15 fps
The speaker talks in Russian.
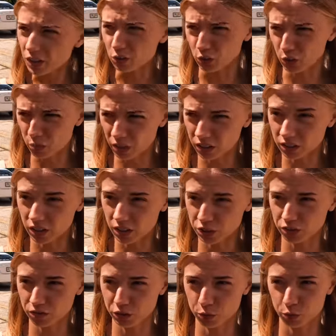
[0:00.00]
Но, ребят,
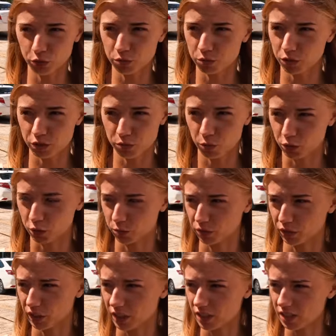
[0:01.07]
каждый ваш путь мы не сможем
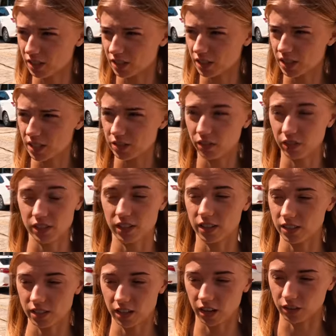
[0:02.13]
повторить и зайти во все
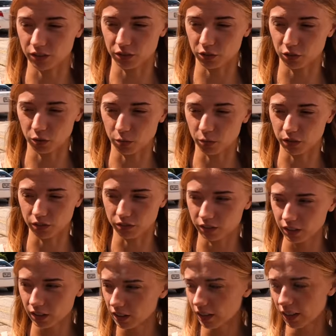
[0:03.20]
рестораны, в которых были
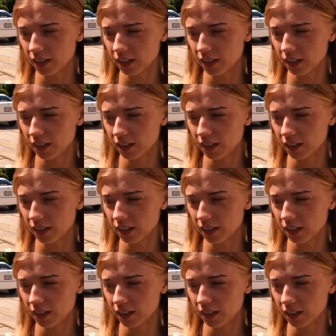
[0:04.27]
вы,